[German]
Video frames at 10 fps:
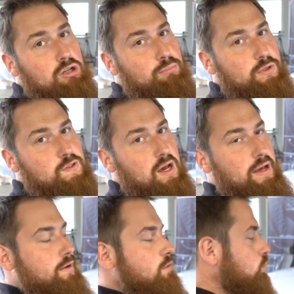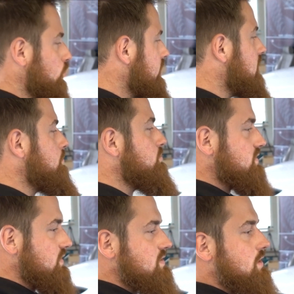stehen, bis ein neuer
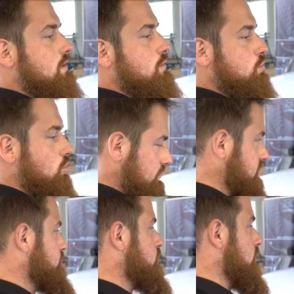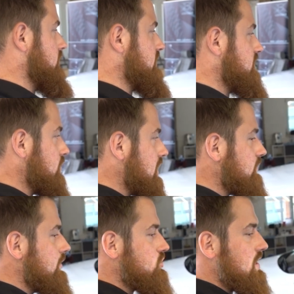Besitzer kommt. Ja, das ist so der
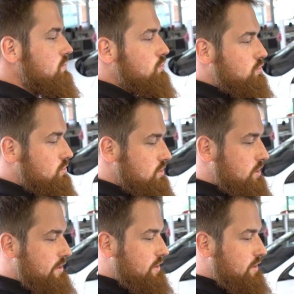aktuelle Stand und